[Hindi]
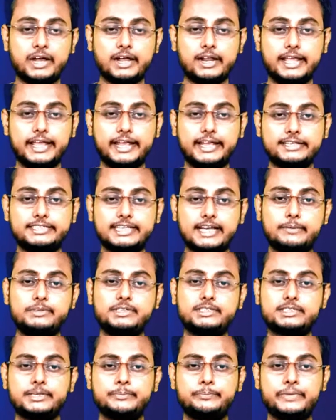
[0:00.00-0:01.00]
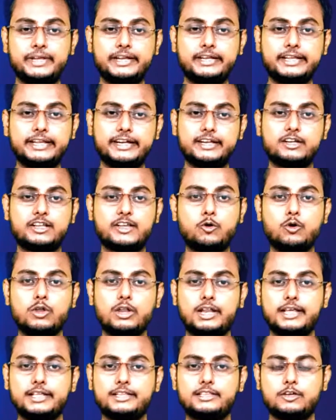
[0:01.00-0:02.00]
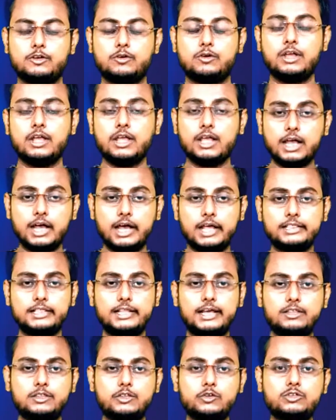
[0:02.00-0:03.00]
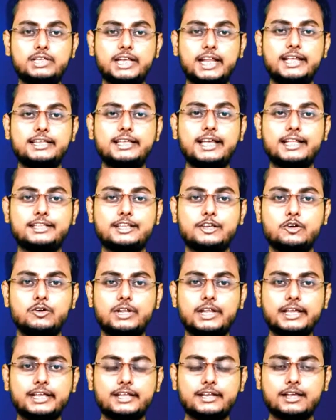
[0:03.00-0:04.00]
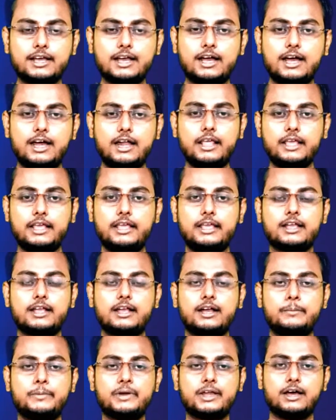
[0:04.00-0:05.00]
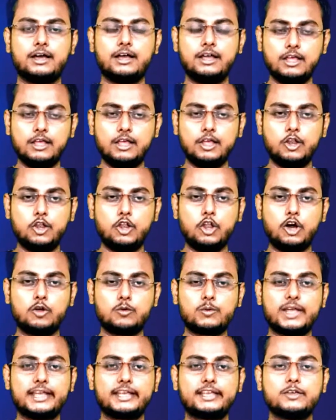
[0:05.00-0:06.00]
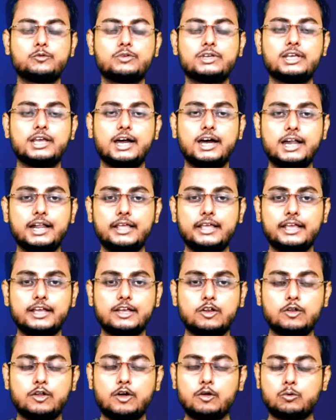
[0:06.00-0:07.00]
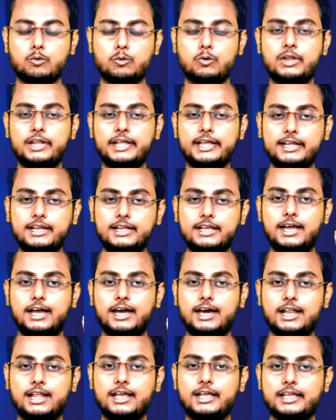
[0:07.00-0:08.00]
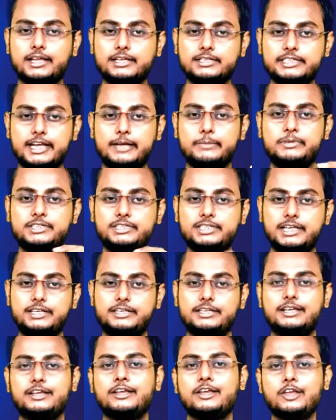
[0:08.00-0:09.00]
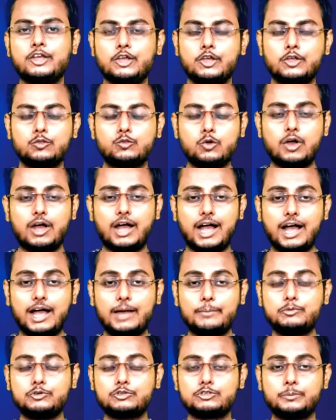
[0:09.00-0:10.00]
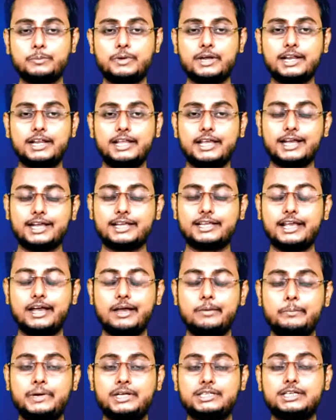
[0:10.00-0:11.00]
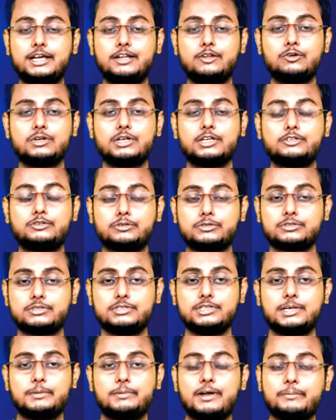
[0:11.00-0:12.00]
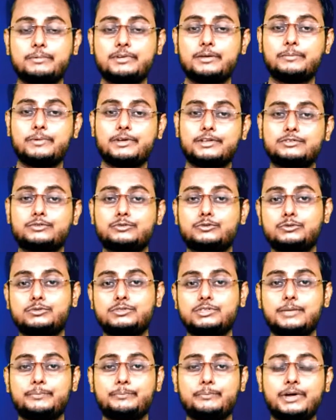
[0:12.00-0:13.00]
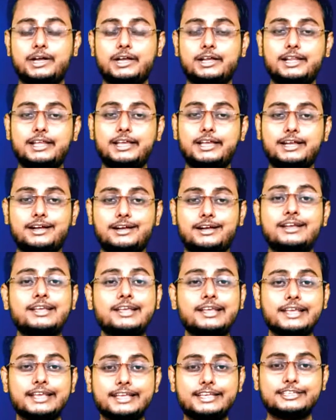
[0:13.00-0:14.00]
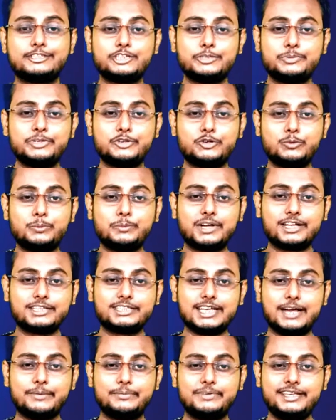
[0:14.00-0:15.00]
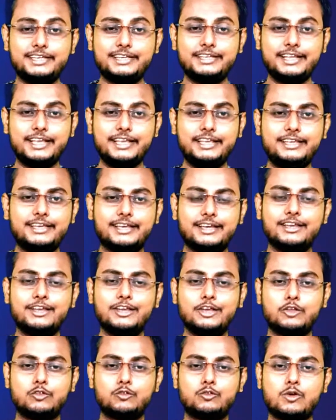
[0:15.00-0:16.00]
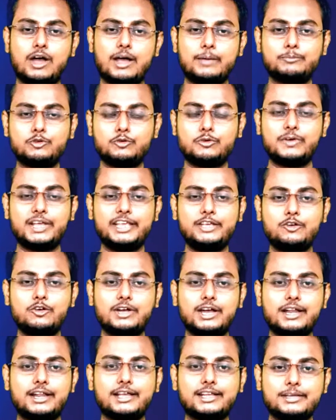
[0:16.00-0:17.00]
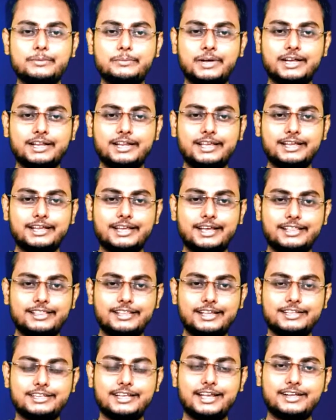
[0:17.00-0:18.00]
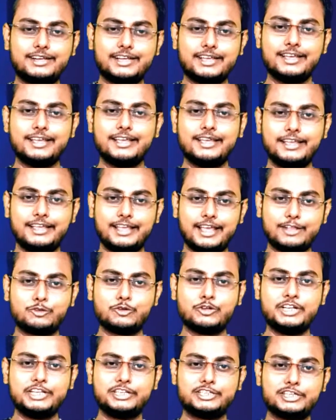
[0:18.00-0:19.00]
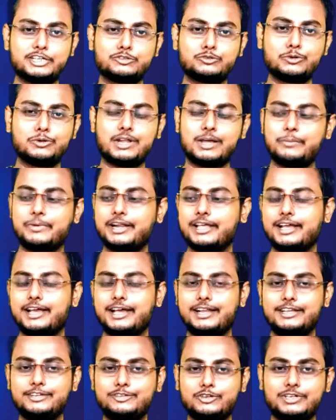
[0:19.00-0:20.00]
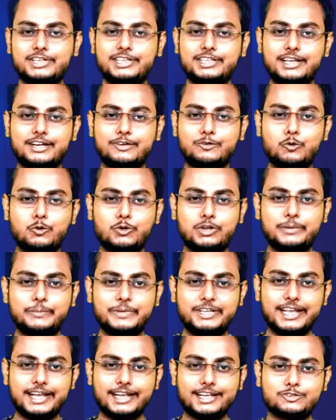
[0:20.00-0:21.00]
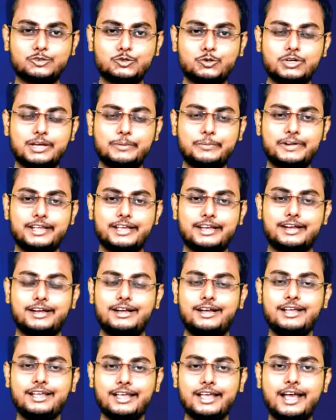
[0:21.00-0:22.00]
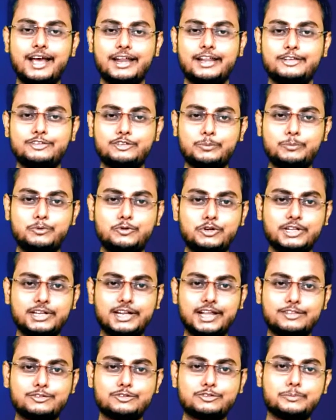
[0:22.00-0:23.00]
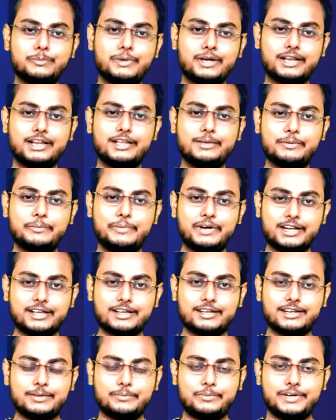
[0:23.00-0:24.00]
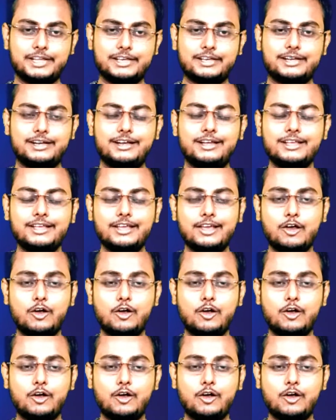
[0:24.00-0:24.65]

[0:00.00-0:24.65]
बंगले के चाबी से मेन गेट खोल लेते हो अंदर तो चले जाते हो लेकिन हर एक कमरा लॉक है क्योंकि हर एक लॉक खोलने के लिए अलग एक चाबी चाहिए तो आप उस बंगले का क्या मजा लोगे दोस्त जब आपके पास उस बंगले का किसी भी रूम का चाबी ही नहीं है तो आप तो वही होगा ना कि बंगले के अंदर जाके या तो नीचे सोना पड़ेगा नहीं तो किधर कोने में जाके सोना पड़ेगा नहीं तो पूरी रात उस बंगले में भटकना पड़ेगा